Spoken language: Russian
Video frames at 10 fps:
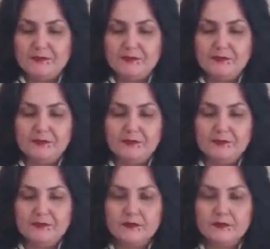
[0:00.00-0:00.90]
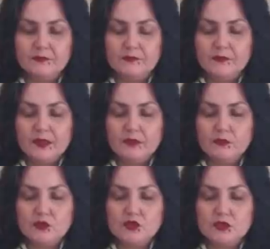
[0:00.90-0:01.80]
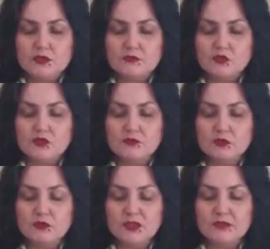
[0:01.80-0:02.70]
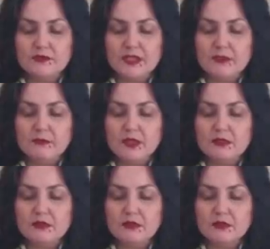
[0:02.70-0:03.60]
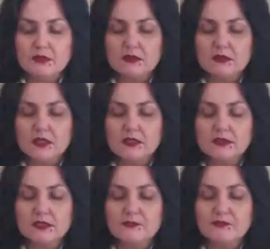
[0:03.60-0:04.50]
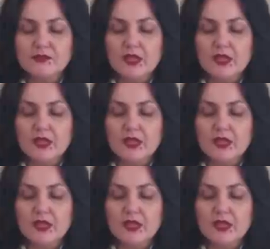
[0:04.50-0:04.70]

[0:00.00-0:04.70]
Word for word: Угу. Двойка жезлов. То, что вы долгое время как-то